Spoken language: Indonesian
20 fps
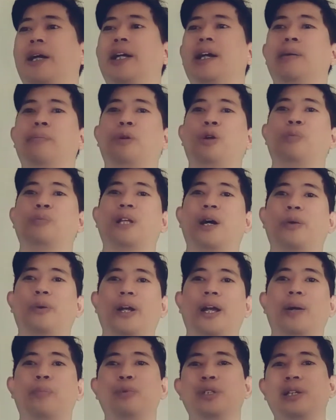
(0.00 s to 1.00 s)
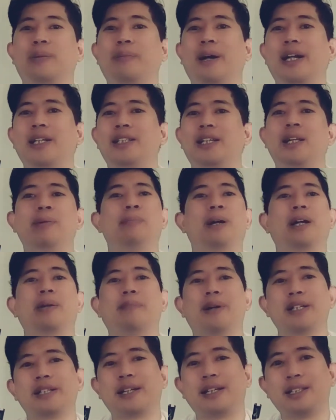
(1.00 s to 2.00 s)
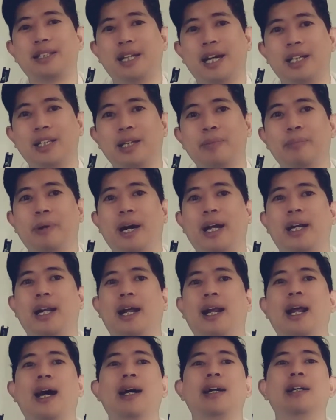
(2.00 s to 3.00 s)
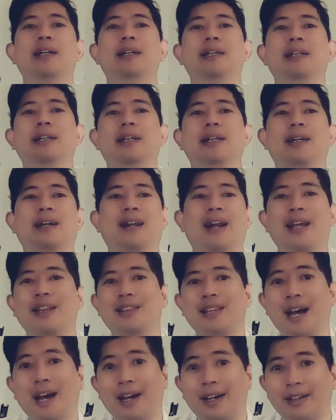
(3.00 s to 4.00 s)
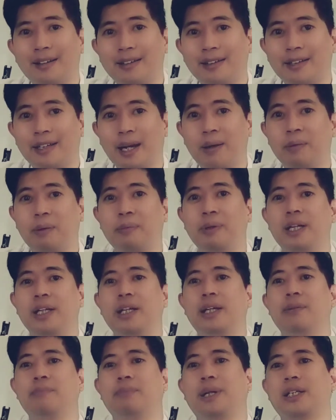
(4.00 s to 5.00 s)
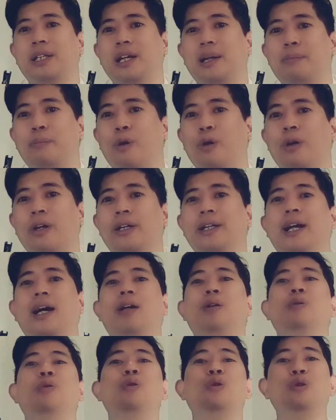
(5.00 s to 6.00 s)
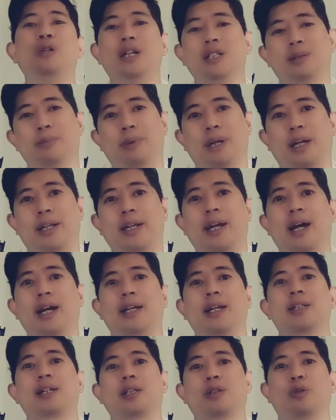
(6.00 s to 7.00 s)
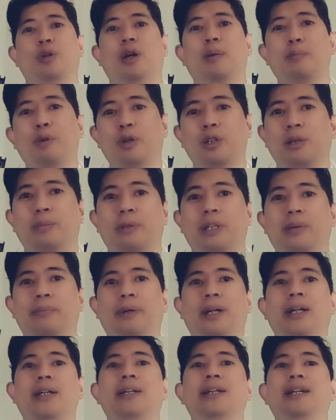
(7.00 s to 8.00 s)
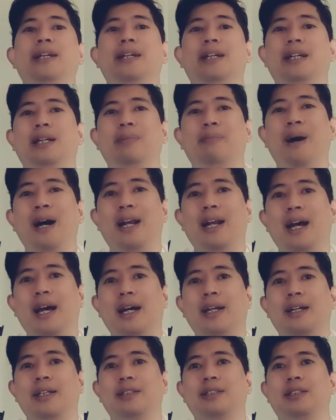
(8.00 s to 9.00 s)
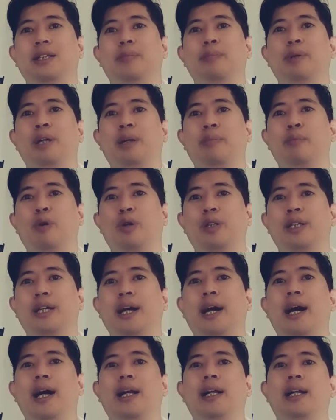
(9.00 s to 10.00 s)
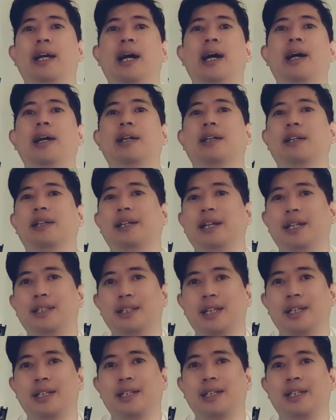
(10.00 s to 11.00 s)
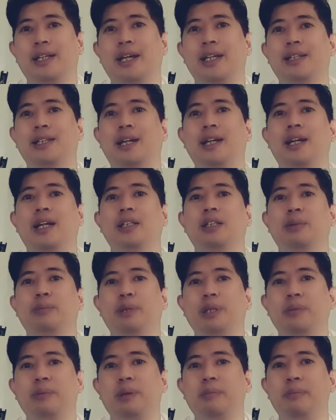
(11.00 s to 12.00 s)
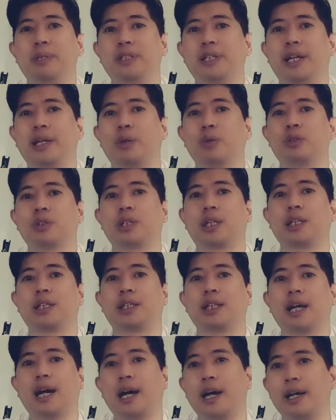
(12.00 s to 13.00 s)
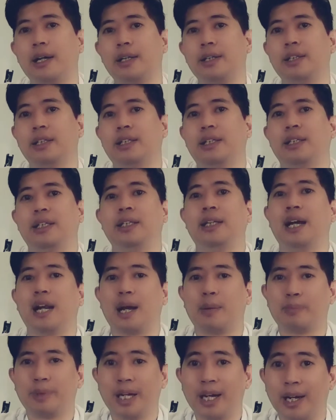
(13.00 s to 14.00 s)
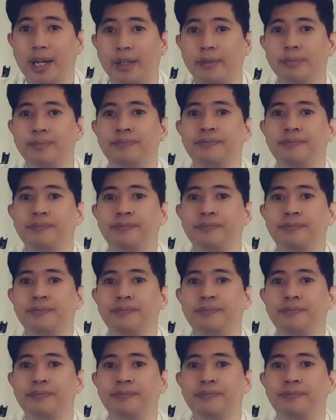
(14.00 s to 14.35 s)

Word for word: Bagi yang belum tahu ya, musik badis ini bagi Mas Kris dan tim adalah kereta yang memiliki empat gerbong yang dulunya sebenarnya hanya satu gerbong teman-teman di mana di setiap gerbongnya ada kegiatan-kegiatan yang teman-teman bisa ikut serta di dalamnya